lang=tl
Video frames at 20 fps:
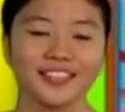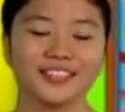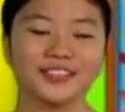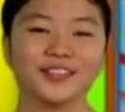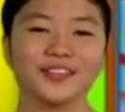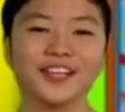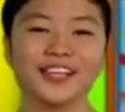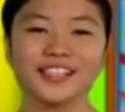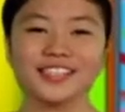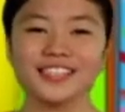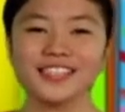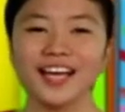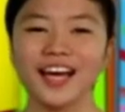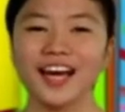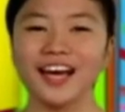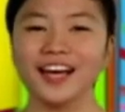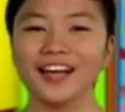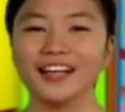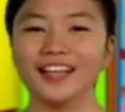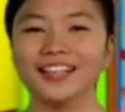dito lang
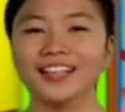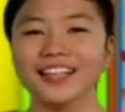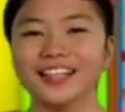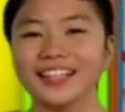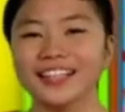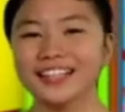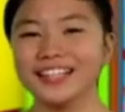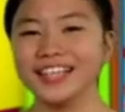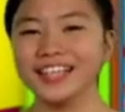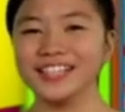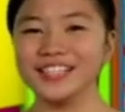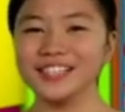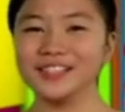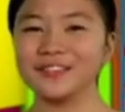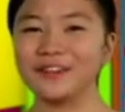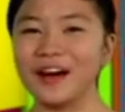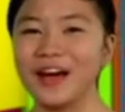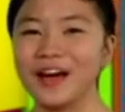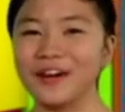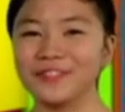sa
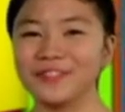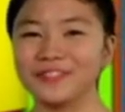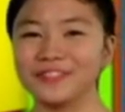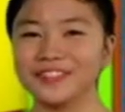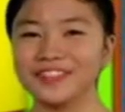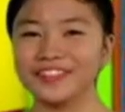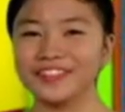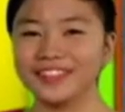Kidscraft!